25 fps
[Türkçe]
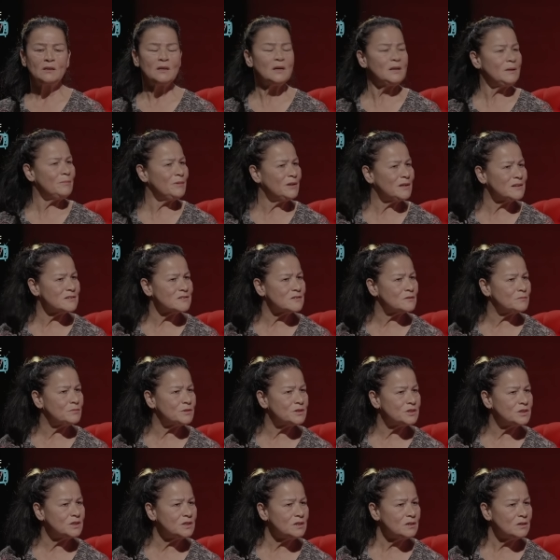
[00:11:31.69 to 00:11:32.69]
Deneme nasıl
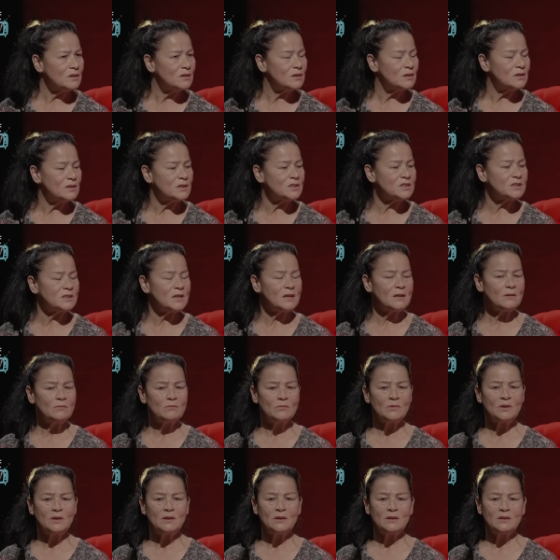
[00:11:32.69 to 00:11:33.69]
bir şey? İşte
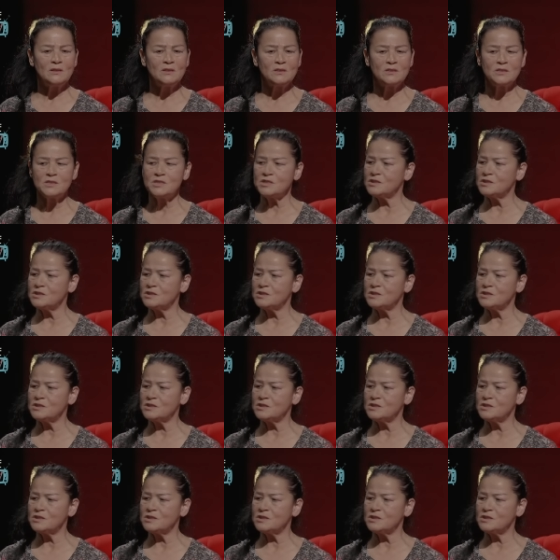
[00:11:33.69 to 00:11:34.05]
e,